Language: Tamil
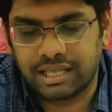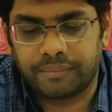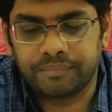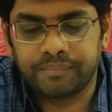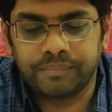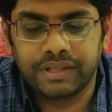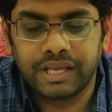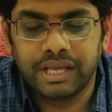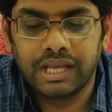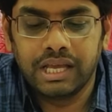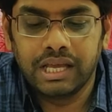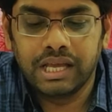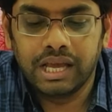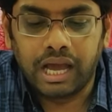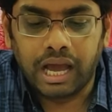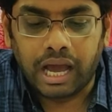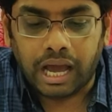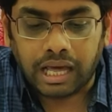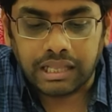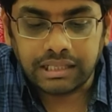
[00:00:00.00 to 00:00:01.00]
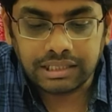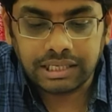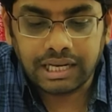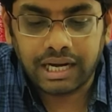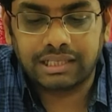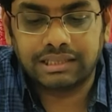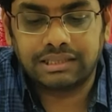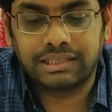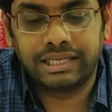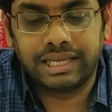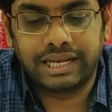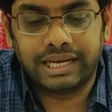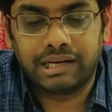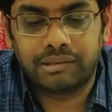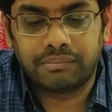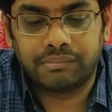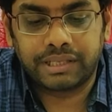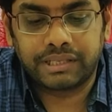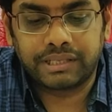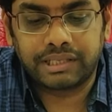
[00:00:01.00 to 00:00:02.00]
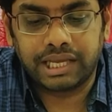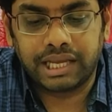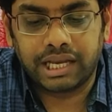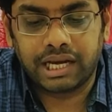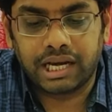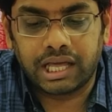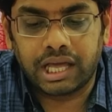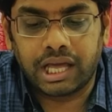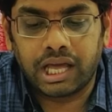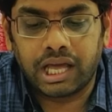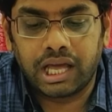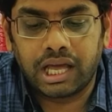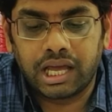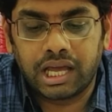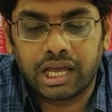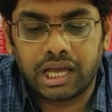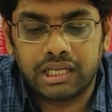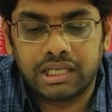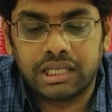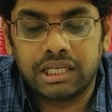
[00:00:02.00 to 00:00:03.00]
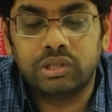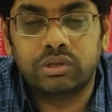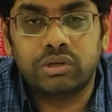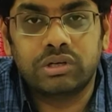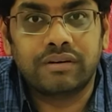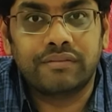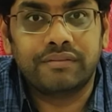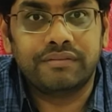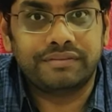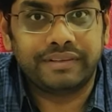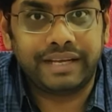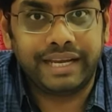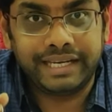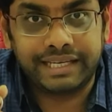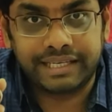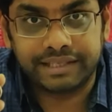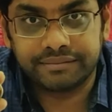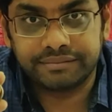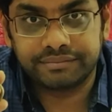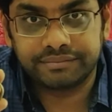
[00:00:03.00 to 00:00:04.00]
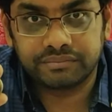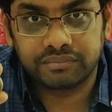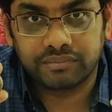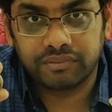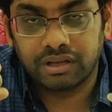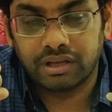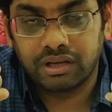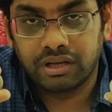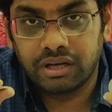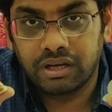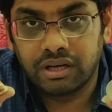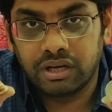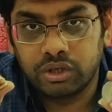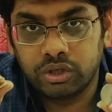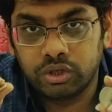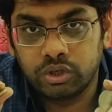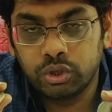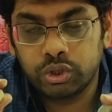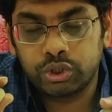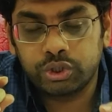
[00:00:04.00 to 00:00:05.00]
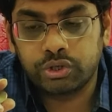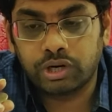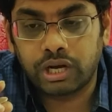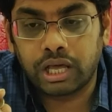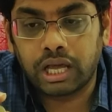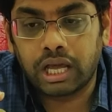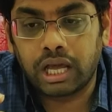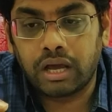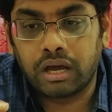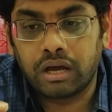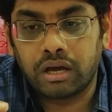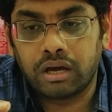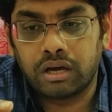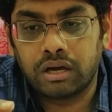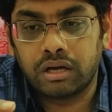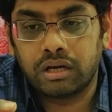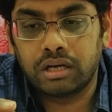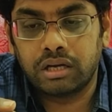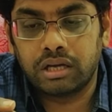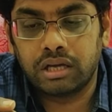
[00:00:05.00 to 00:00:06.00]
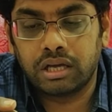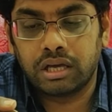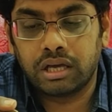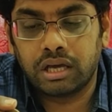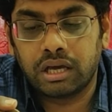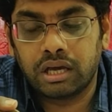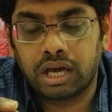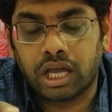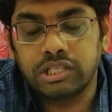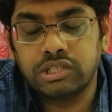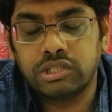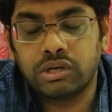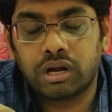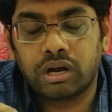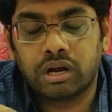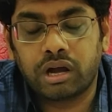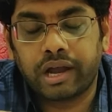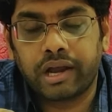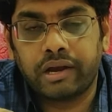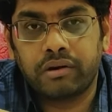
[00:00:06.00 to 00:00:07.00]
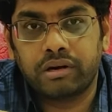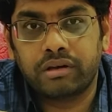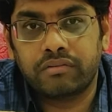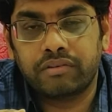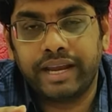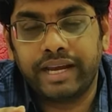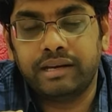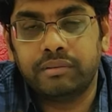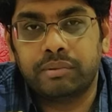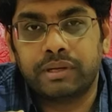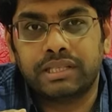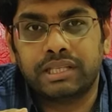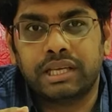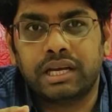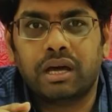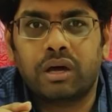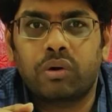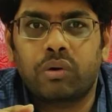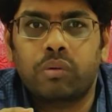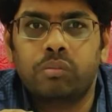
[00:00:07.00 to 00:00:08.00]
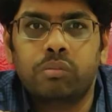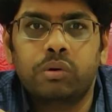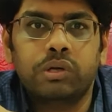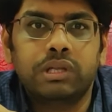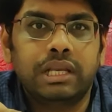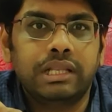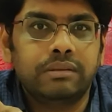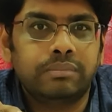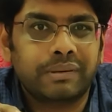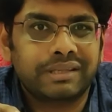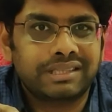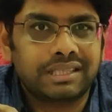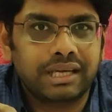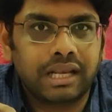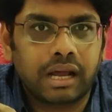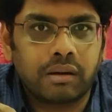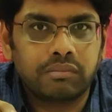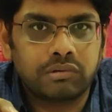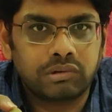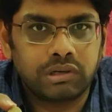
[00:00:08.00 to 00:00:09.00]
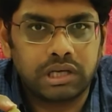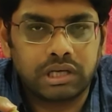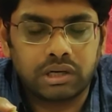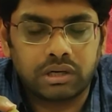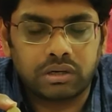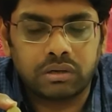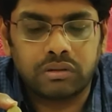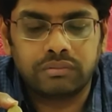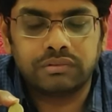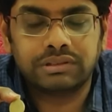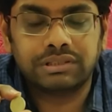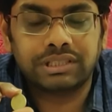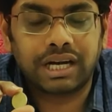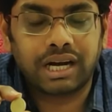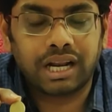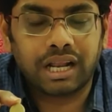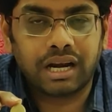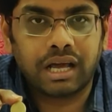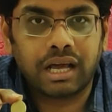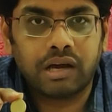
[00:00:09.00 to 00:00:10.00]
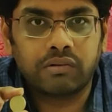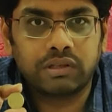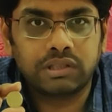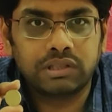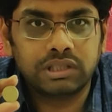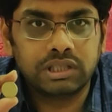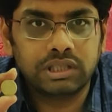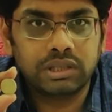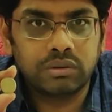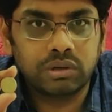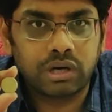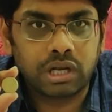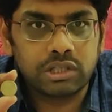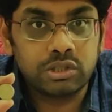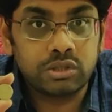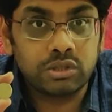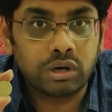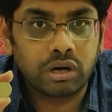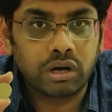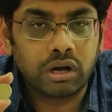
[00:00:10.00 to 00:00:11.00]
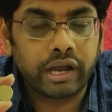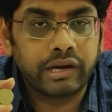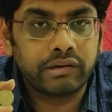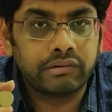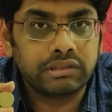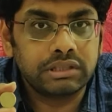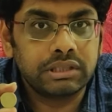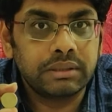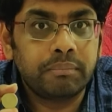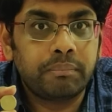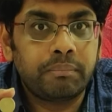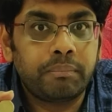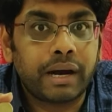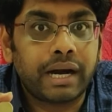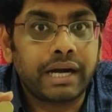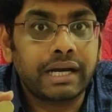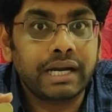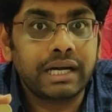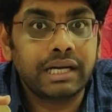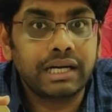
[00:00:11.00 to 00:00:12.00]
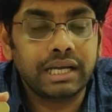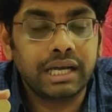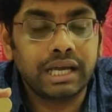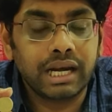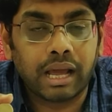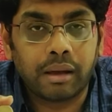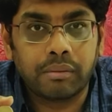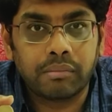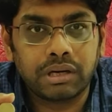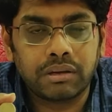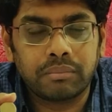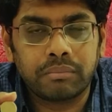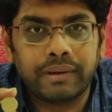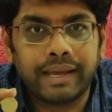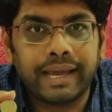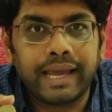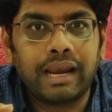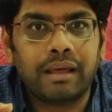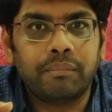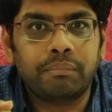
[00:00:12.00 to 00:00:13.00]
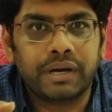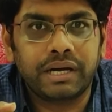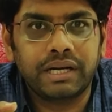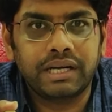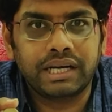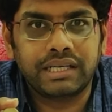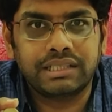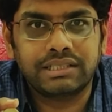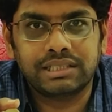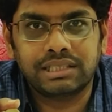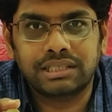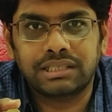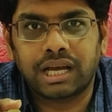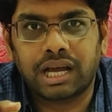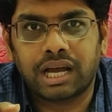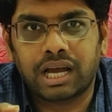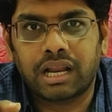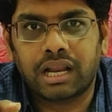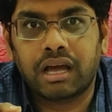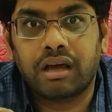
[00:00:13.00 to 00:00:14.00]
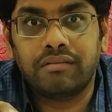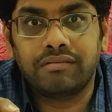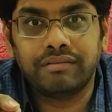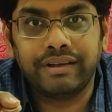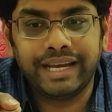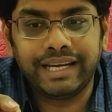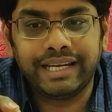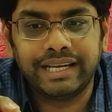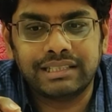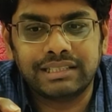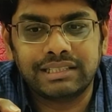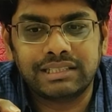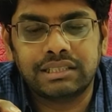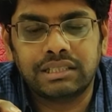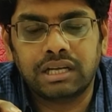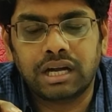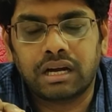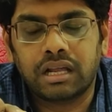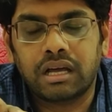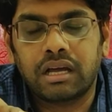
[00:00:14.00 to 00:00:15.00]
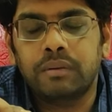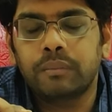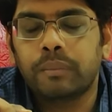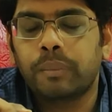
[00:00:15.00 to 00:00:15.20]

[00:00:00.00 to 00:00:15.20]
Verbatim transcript: தான் அதுக்கடுத்து என்னென்னு பார்த்தீங்கன்னா இதோட வெயிட் யூஸ்வலாக அஞ்சு ரூபா காயினோட வெயிட் பார்த்தீங்கன்னா ஒரு ஒம்போதுலேருந்து பத்து கிராம்குள்ளே இருக்கும் சடனாக வந்து ஒரு அஞ்சு ரூபா காயின் வந்து பன்னெண்டு கிராமுக்கு மேலே பிரிண்ட் அடிச்சிருந்தாங்கன்னா வெயிட் அடிச்சிருந்தாங்கன்னா